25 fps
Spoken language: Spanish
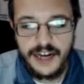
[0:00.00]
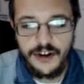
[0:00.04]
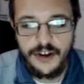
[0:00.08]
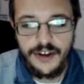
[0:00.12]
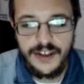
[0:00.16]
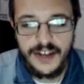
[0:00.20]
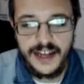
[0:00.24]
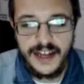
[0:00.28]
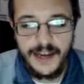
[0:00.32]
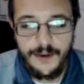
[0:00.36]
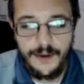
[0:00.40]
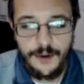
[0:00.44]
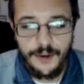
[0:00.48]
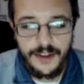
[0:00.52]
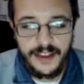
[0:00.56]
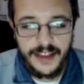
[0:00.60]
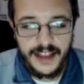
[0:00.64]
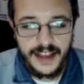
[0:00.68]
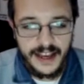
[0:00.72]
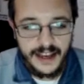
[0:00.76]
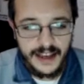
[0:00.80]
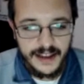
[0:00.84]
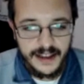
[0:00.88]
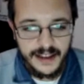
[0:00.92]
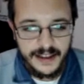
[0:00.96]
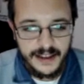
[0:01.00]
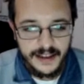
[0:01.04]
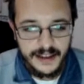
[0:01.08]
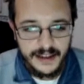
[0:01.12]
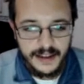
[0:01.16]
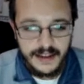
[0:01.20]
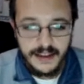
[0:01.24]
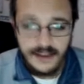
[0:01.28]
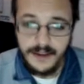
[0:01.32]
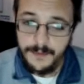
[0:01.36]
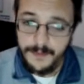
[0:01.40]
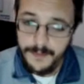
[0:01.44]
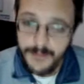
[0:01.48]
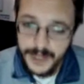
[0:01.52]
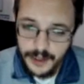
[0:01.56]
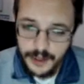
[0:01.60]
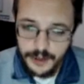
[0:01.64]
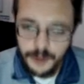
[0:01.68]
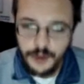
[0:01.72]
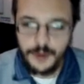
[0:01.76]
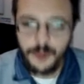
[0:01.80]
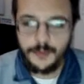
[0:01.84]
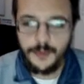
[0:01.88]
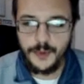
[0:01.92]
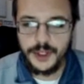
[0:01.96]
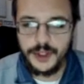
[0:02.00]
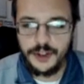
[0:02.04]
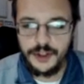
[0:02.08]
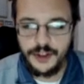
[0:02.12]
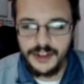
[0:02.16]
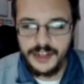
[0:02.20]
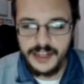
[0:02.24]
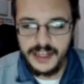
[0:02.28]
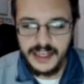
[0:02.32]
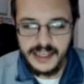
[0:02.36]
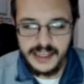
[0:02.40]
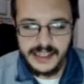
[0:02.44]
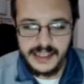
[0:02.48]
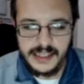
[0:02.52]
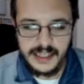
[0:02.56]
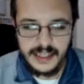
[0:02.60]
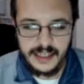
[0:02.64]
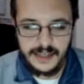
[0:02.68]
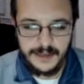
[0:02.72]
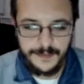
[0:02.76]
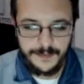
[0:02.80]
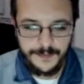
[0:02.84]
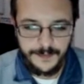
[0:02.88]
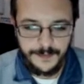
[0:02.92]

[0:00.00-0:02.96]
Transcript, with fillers: de la bondad. Pero estoy puesto 13.